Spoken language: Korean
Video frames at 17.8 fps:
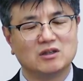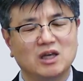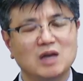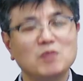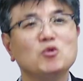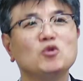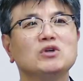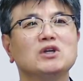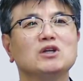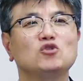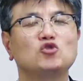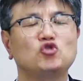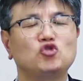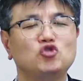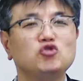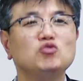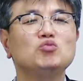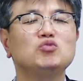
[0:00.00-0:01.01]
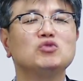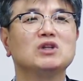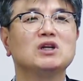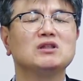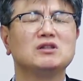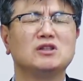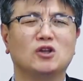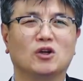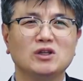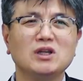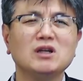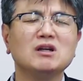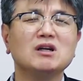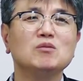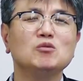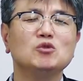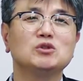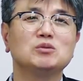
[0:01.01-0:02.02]
해보기에 충분한
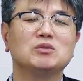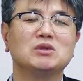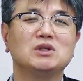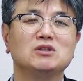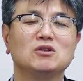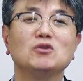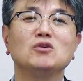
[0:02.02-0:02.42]
연약한 모습들이